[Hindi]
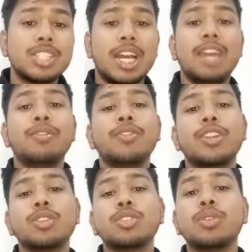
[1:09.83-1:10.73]
चाहे वो
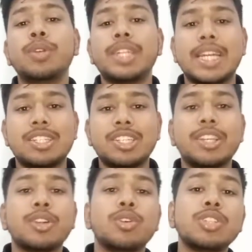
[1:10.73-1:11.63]
फिर दोस्तों वो टेस्ट
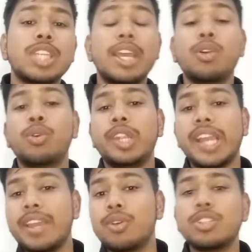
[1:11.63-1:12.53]
क्रिकेट हो चाहे
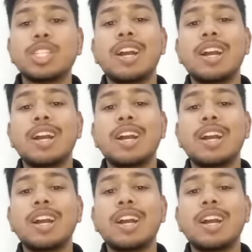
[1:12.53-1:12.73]
ओडीआई हो